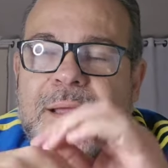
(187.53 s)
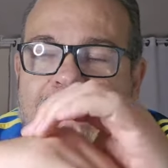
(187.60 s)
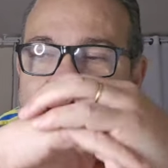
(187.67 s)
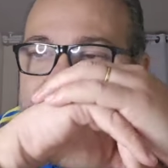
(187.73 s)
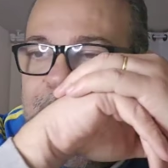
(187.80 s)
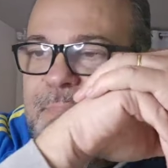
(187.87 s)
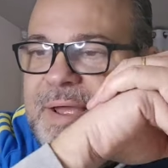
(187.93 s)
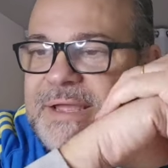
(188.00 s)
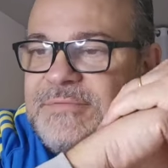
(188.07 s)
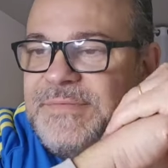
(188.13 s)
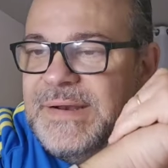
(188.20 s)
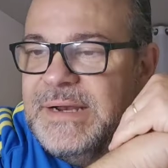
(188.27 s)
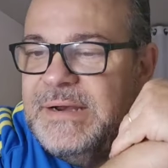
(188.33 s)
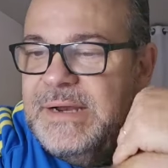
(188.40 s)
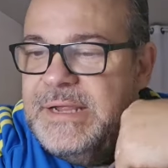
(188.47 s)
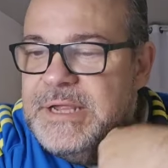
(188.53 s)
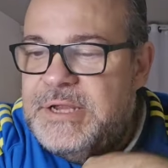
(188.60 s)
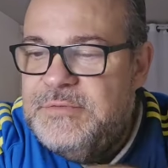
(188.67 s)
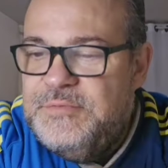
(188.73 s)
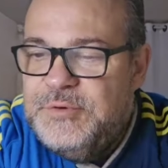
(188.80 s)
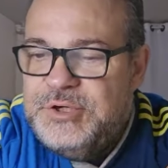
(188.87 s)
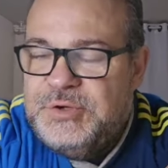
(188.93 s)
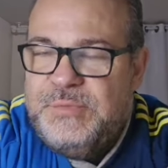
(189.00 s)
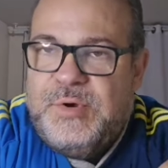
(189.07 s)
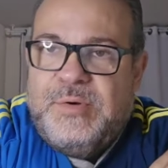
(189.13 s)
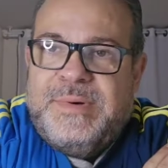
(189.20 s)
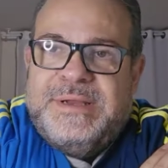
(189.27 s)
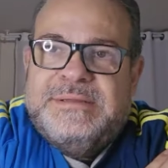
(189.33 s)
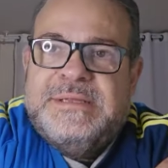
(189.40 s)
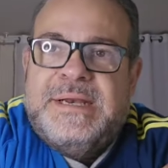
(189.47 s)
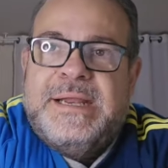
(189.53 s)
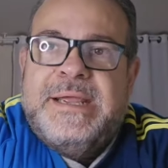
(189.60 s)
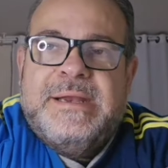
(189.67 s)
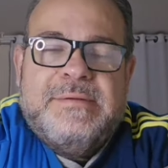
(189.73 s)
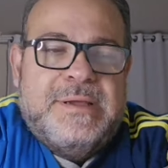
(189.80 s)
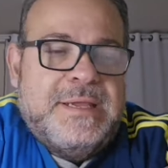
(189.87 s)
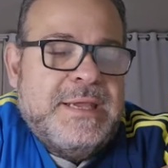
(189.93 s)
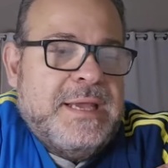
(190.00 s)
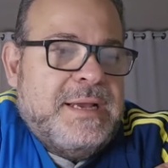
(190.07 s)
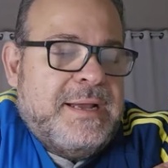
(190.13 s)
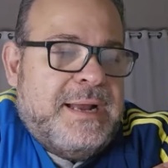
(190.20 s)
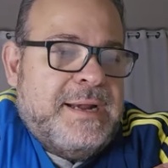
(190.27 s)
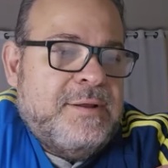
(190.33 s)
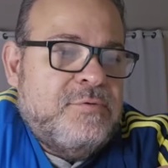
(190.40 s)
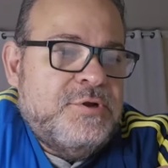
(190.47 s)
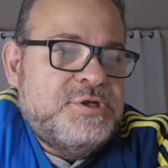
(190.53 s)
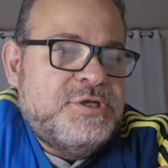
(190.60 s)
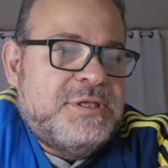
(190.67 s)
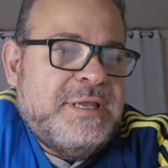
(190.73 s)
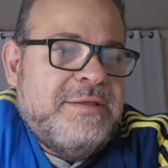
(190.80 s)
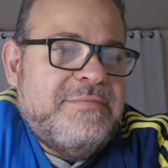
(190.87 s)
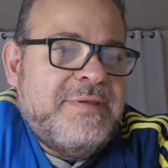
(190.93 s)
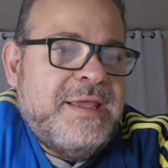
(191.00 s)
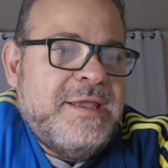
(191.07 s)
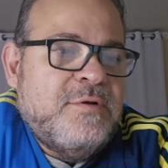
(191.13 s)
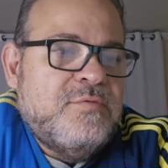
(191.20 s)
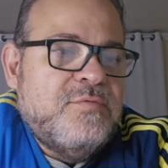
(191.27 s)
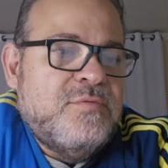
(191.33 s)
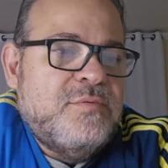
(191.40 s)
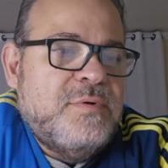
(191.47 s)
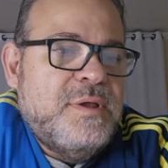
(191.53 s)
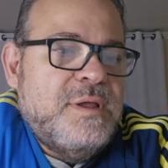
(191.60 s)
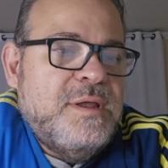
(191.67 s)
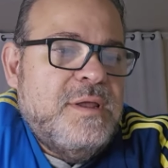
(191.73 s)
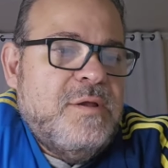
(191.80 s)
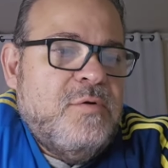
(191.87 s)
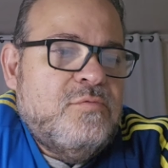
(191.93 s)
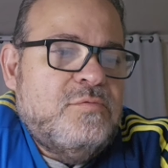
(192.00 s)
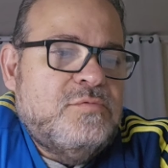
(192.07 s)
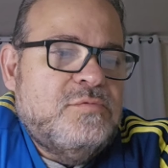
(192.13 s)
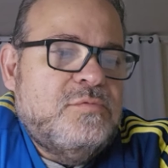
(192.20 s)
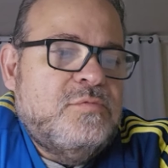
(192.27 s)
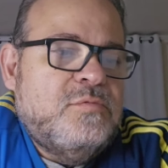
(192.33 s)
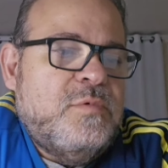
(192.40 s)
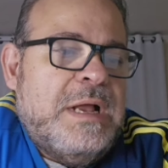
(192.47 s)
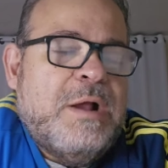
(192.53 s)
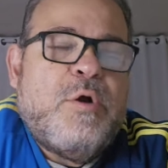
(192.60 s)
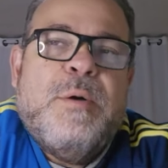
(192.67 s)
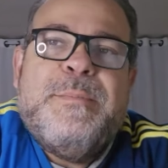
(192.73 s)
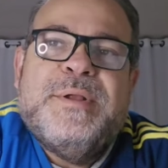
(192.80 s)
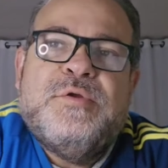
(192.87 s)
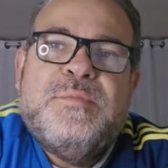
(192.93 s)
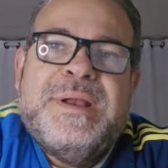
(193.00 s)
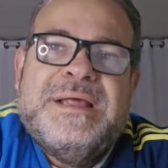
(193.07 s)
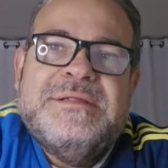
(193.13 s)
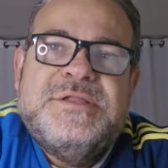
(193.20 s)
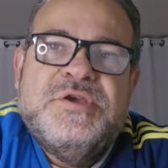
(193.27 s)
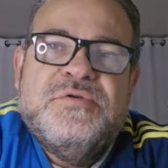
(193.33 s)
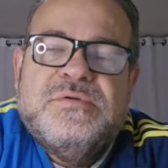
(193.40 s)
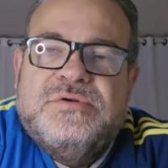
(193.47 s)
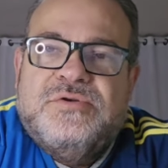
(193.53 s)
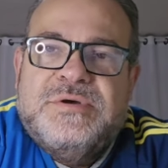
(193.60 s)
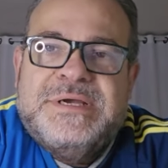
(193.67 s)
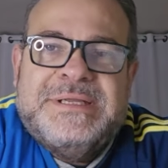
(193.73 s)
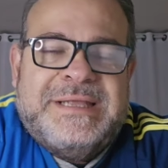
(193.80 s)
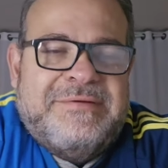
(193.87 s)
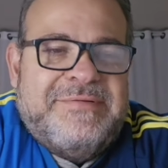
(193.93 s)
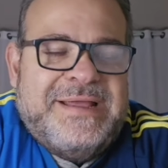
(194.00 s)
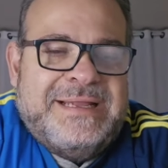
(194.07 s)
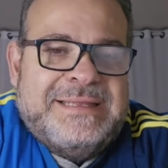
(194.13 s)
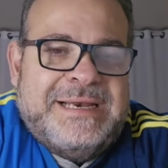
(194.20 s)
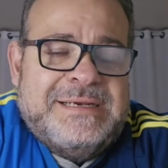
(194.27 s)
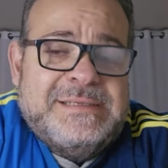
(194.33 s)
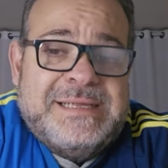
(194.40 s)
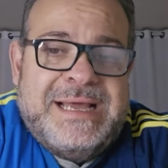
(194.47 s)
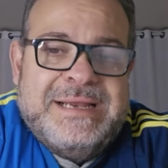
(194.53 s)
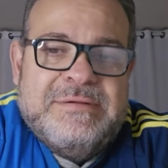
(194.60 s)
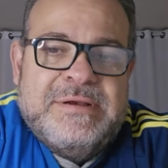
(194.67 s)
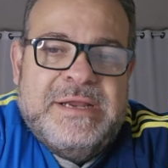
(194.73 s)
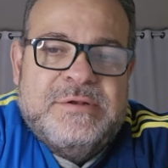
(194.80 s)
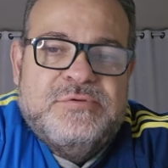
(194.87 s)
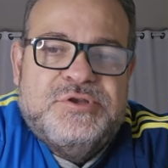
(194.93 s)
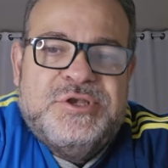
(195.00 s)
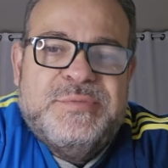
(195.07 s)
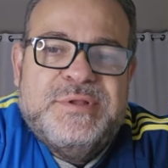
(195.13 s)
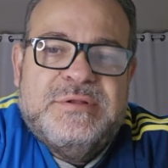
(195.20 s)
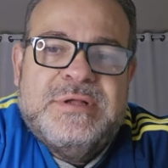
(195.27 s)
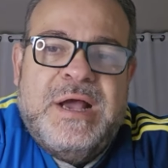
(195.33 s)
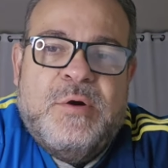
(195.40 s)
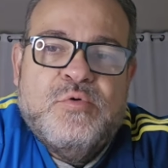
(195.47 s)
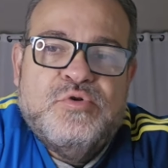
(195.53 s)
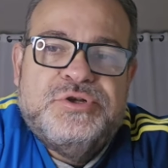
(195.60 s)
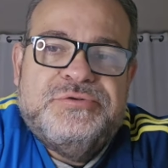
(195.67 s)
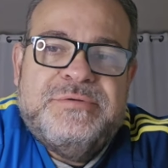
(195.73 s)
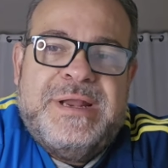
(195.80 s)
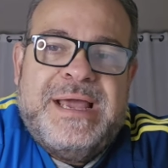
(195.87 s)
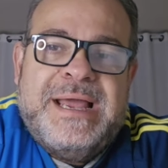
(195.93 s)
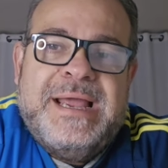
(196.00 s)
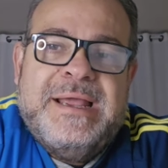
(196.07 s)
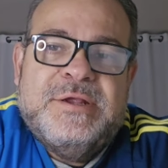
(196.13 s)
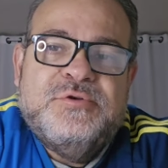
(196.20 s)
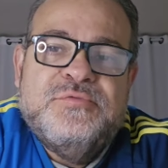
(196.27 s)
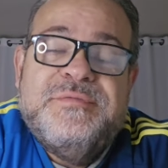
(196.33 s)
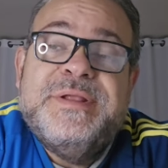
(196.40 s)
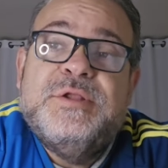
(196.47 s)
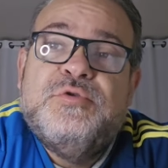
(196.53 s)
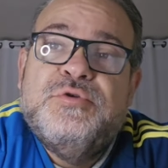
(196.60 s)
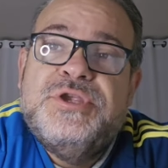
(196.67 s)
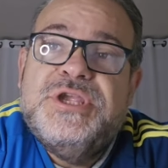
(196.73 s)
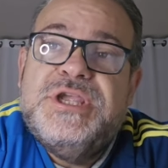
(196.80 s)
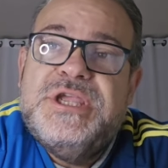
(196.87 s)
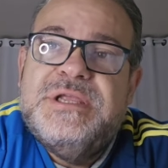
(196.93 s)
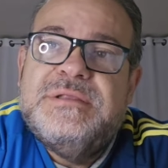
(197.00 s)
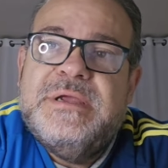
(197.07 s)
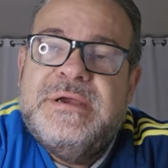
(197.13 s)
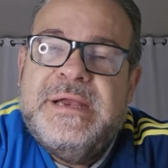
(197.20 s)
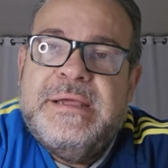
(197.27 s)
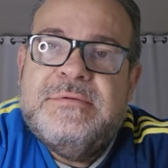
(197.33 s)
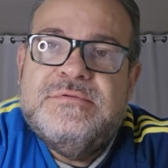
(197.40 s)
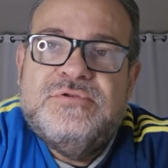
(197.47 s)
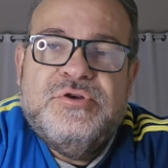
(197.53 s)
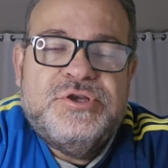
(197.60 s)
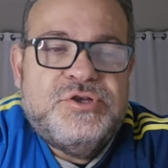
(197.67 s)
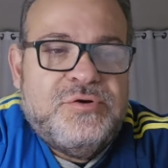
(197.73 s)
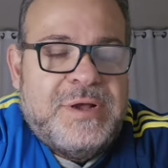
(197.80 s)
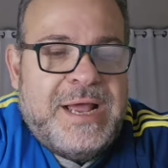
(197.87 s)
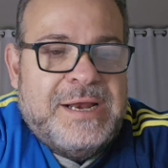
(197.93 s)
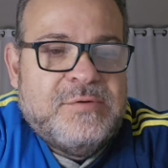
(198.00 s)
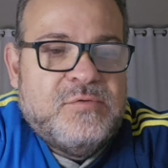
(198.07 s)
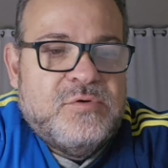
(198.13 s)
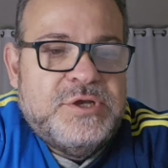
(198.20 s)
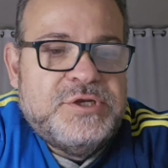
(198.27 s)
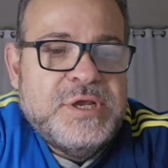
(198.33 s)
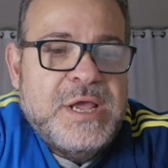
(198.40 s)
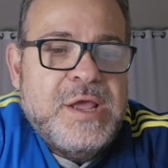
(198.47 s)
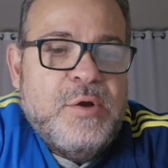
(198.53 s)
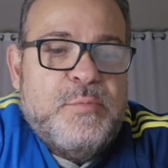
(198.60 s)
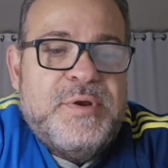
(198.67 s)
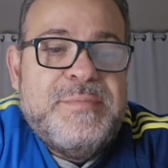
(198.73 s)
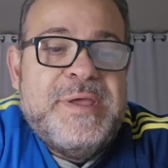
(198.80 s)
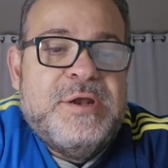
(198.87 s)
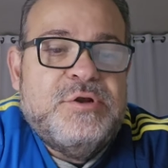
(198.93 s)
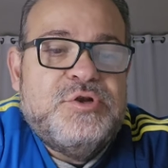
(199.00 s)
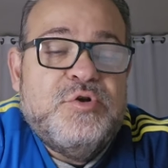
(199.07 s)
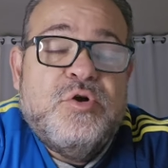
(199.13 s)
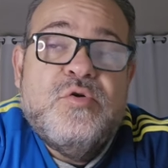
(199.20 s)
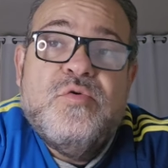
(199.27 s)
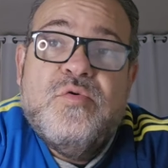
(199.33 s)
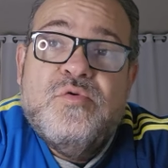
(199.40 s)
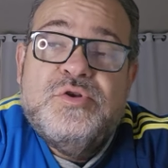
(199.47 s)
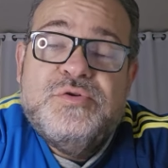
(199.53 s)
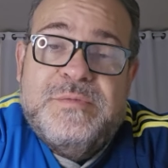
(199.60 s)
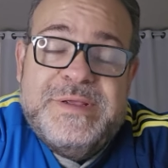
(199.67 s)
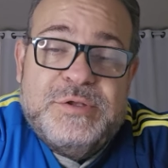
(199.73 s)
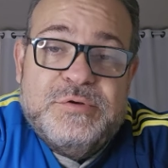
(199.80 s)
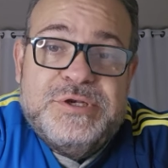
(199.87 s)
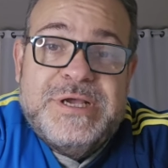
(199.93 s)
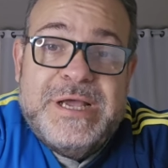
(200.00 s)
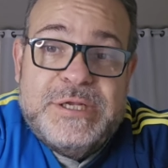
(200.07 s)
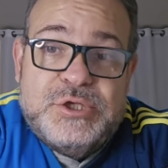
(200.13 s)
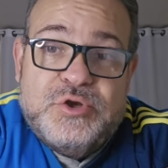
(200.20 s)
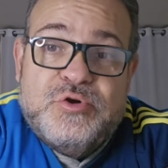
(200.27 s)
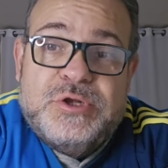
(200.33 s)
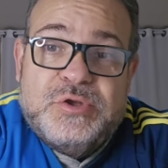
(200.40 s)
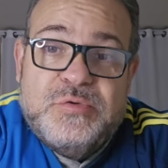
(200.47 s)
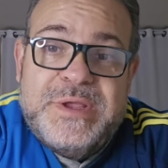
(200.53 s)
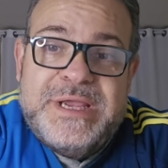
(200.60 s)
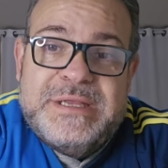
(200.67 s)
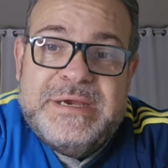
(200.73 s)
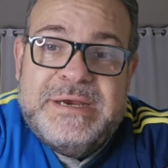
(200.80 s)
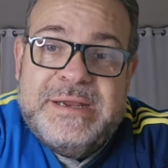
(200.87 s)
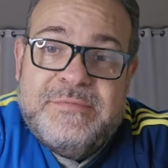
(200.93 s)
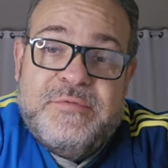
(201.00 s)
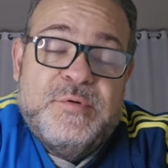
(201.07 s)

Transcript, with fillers: Rapaz, falando aqui em futebol brasileiro aqui, cara, hoje teve aí um um, a Copa do Brasil, o jogo que estava aí atrasado, né? Do time gaúcho lá, Juventude e Inter, né? Os dois jogaram hoje. Primeiro jogo, o Juventude ganhou do Inter, né?